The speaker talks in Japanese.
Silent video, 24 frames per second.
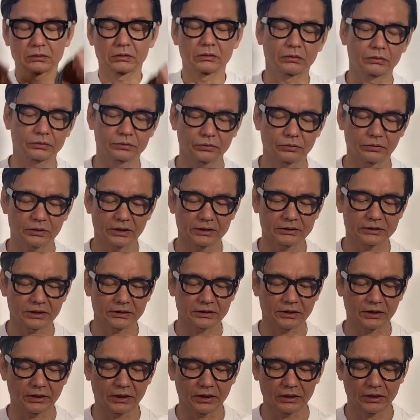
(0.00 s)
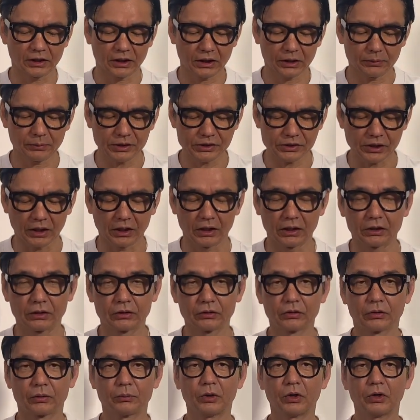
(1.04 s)
ご紹介させていただきました
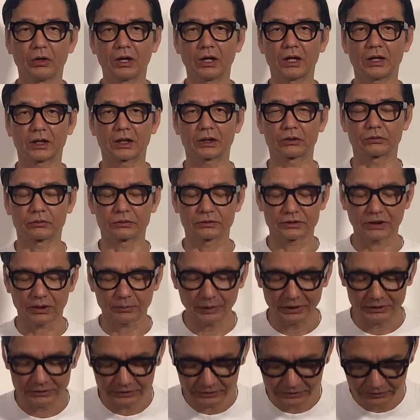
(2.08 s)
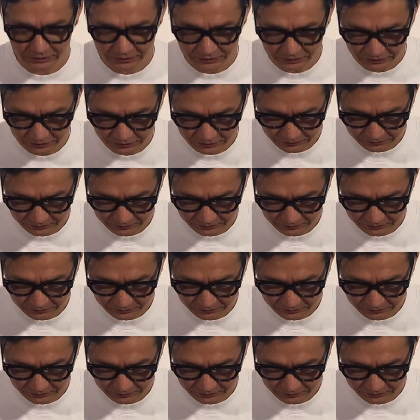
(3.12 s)
どうもありがとうございます